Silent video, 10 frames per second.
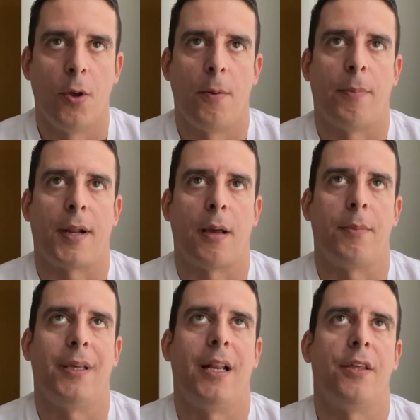para
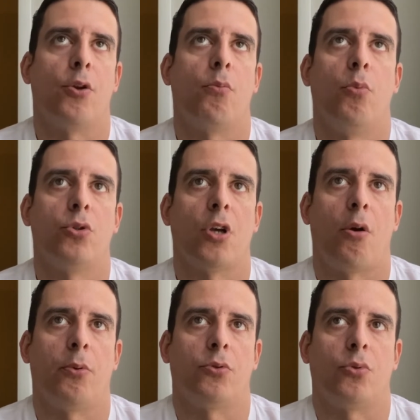mí le dieron muchas
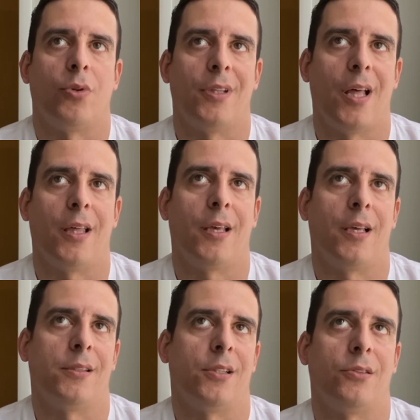oportunidades
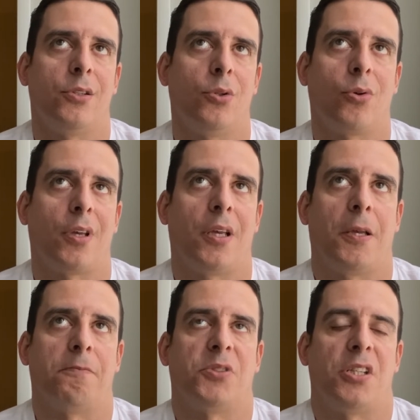en el sentido
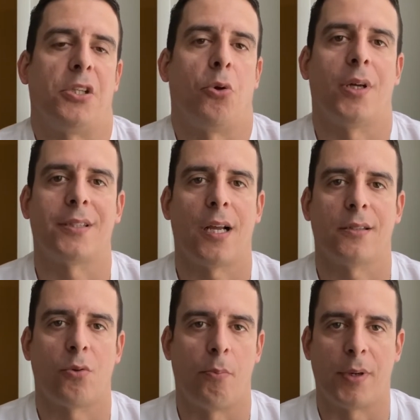que se tiró
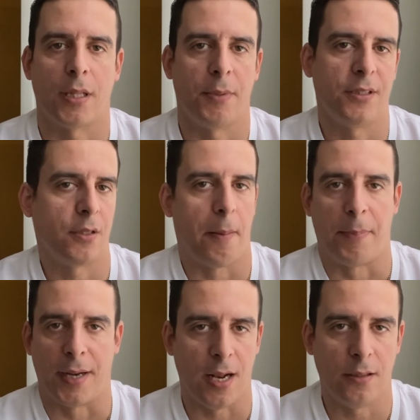atrás completamente a
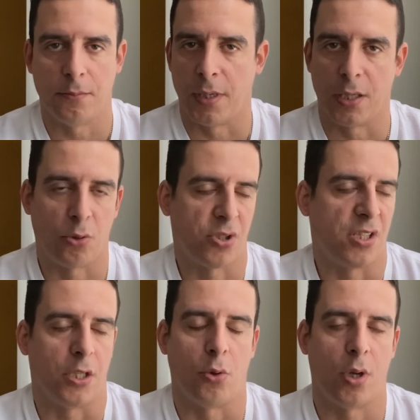esperar. México se
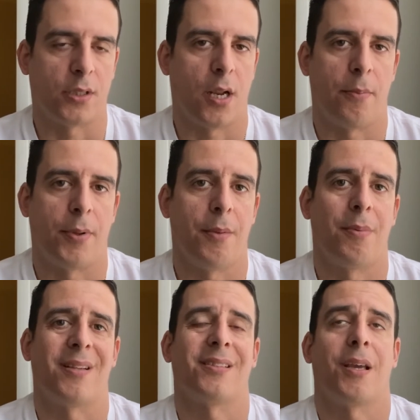tiró atrás a esperar.
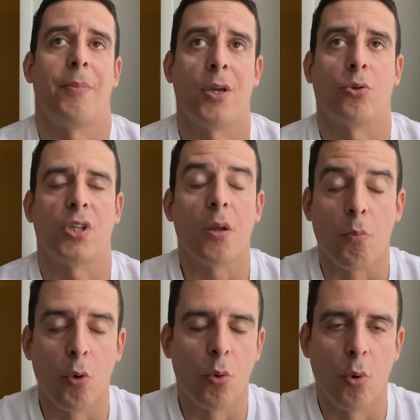Me parece que México tiene
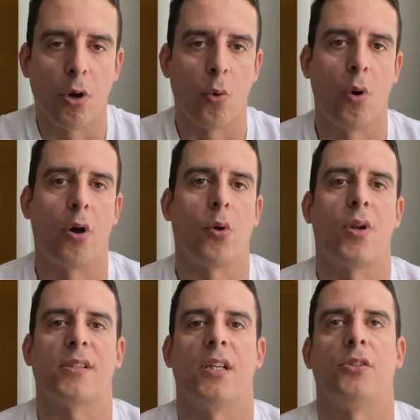muy buenos jugadores,
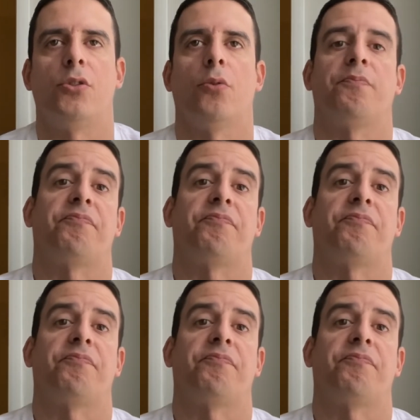una selección